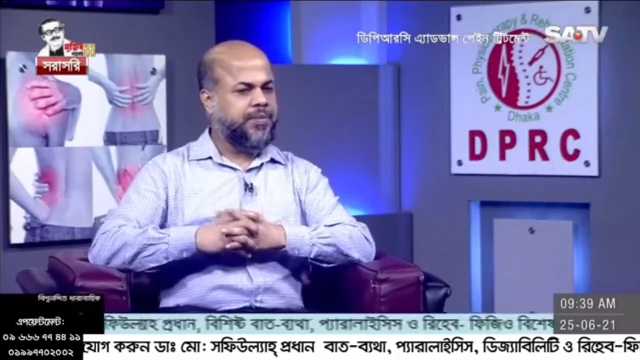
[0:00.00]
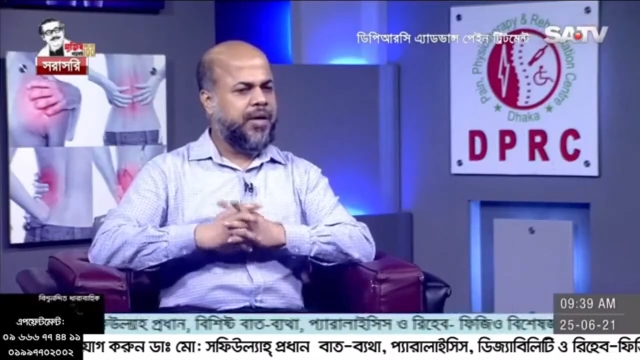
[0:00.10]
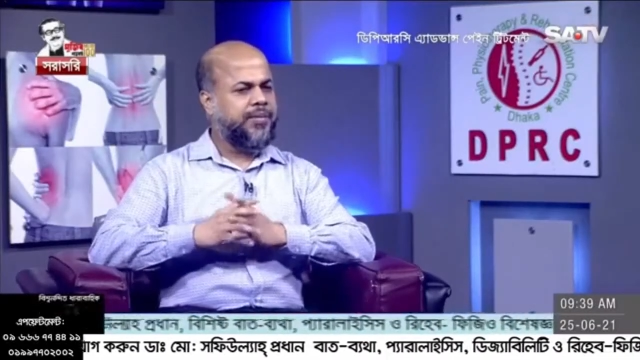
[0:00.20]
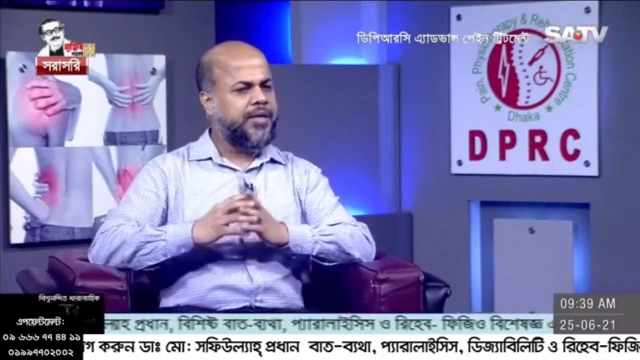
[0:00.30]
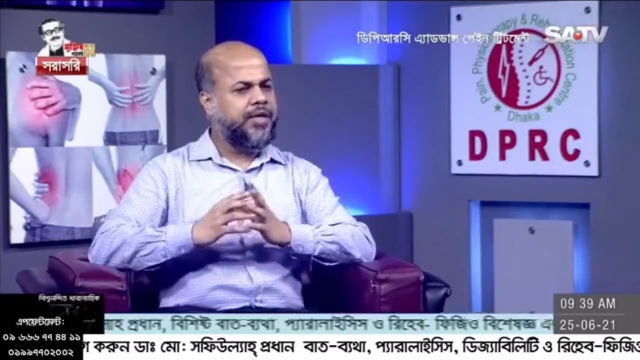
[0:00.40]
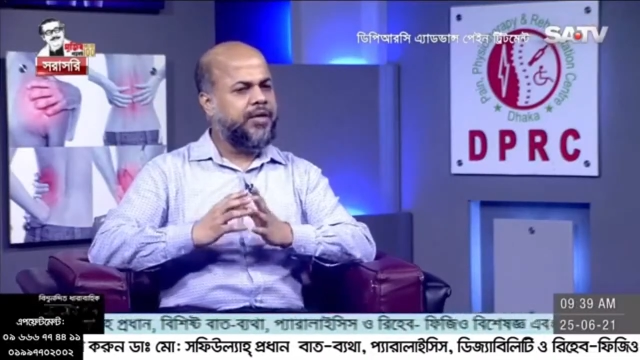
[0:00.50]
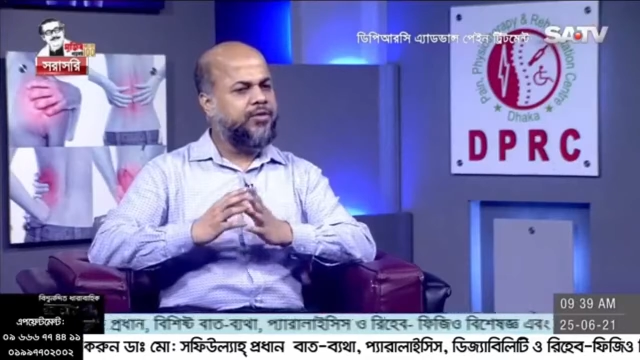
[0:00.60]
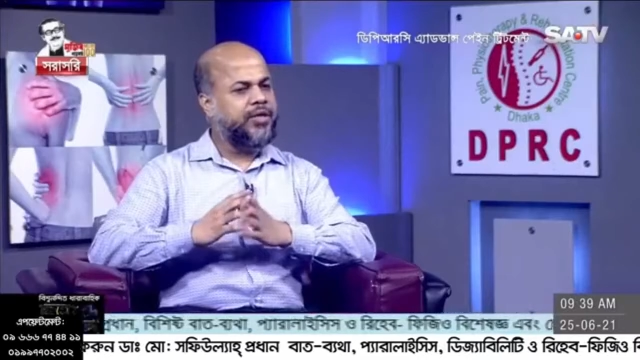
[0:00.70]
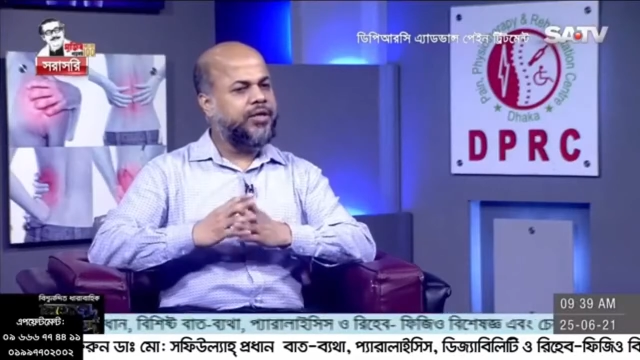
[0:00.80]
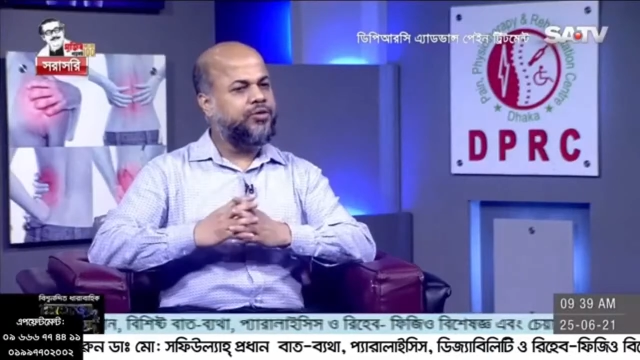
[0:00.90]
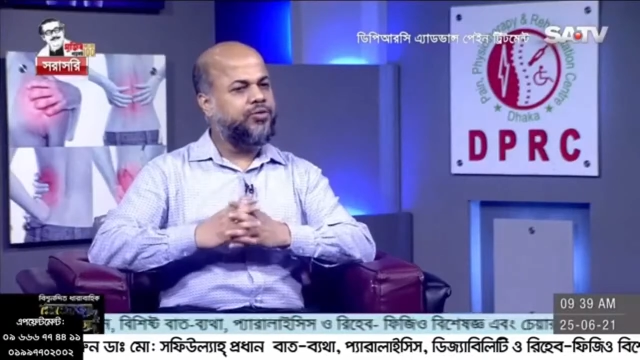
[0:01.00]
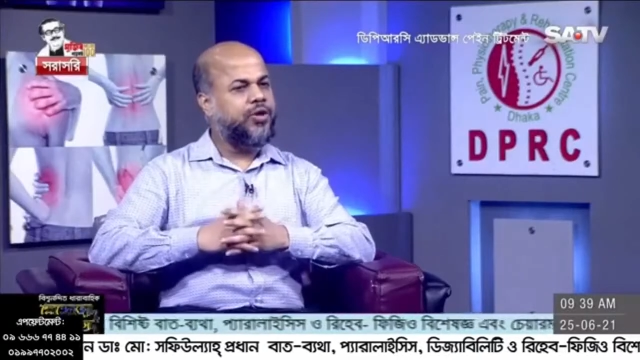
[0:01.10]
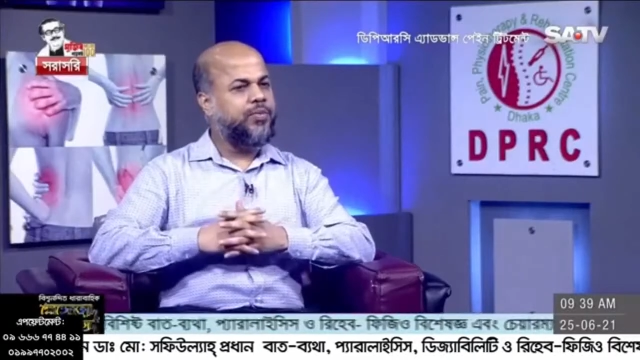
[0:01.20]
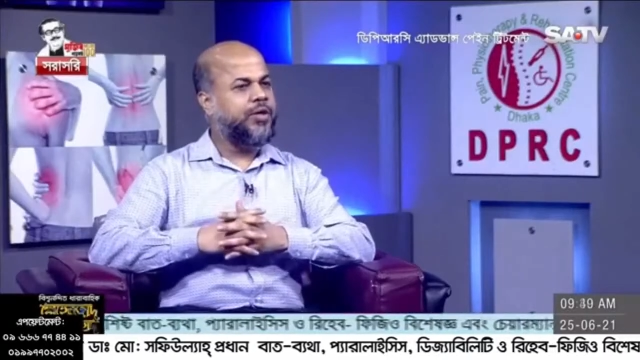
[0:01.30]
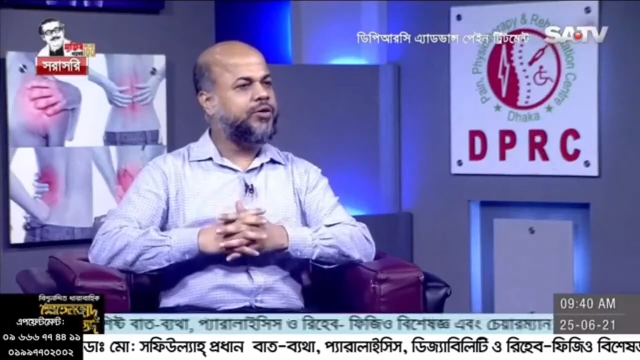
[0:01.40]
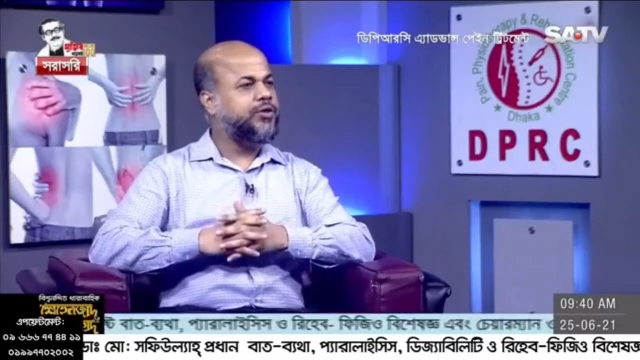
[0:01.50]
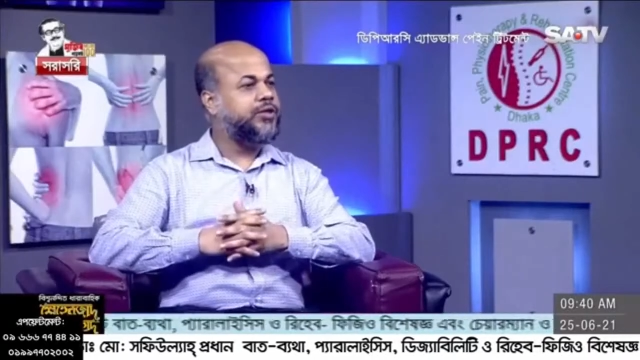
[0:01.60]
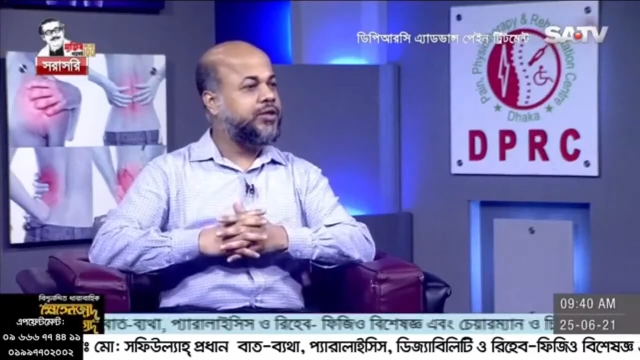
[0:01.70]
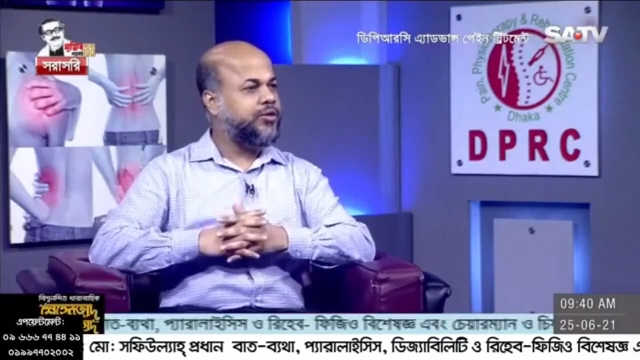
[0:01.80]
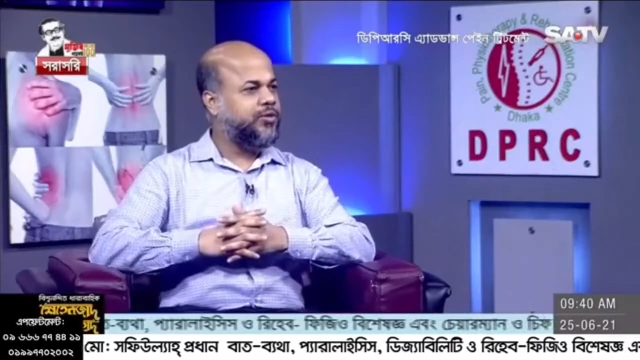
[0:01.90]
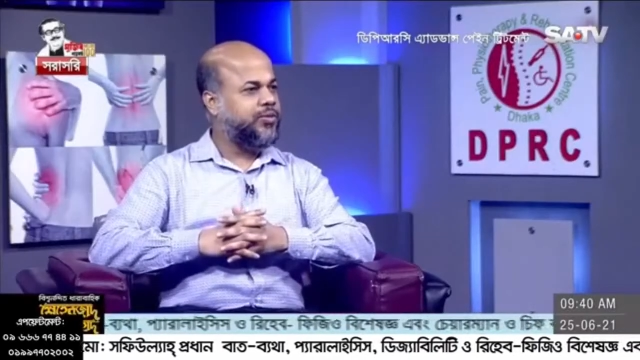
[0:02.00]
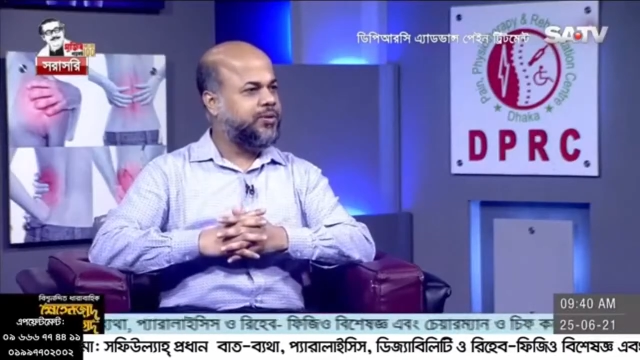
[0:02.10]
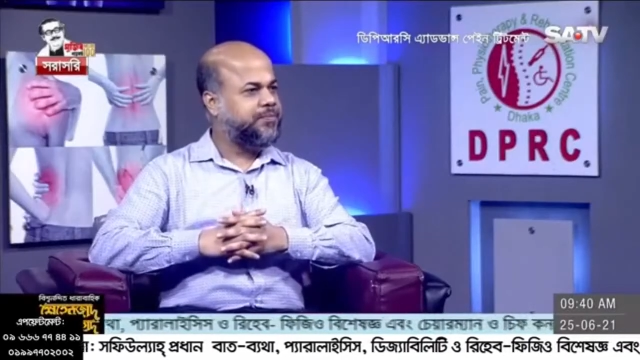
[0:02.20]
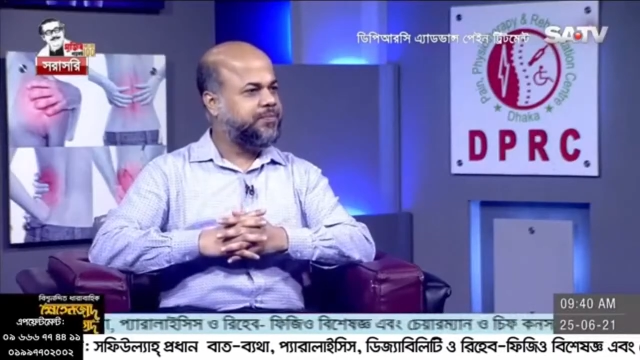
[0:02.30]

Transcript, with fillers: আমার কেন একটা জোড়া অপারেশনে যেতে হবে